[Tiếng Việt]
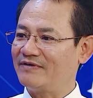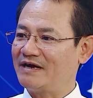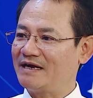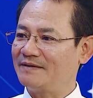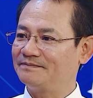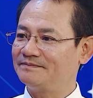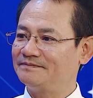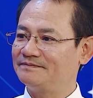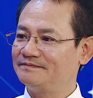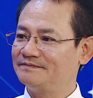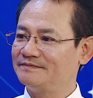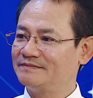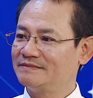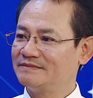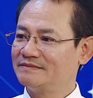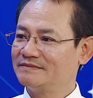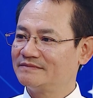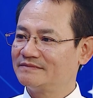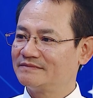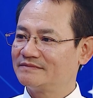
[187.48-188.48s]
pháp
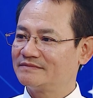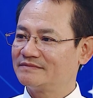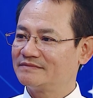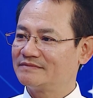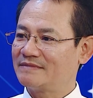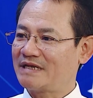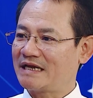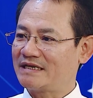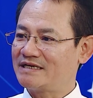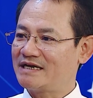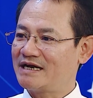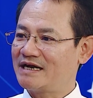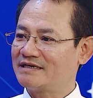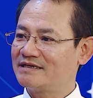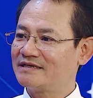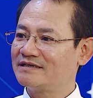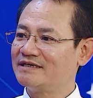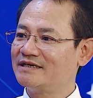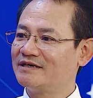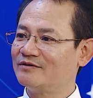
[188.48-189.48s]
đặt ra
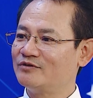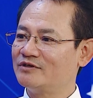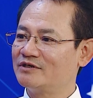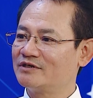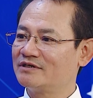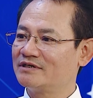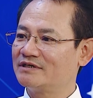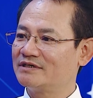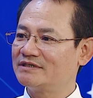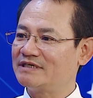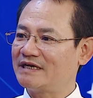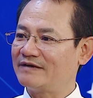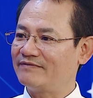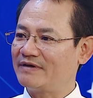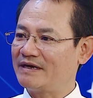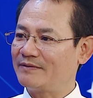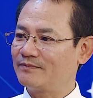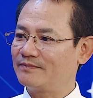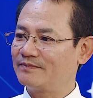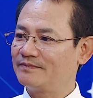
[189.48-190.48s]
rất nhiều những giải
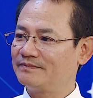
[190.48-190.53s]
pháp,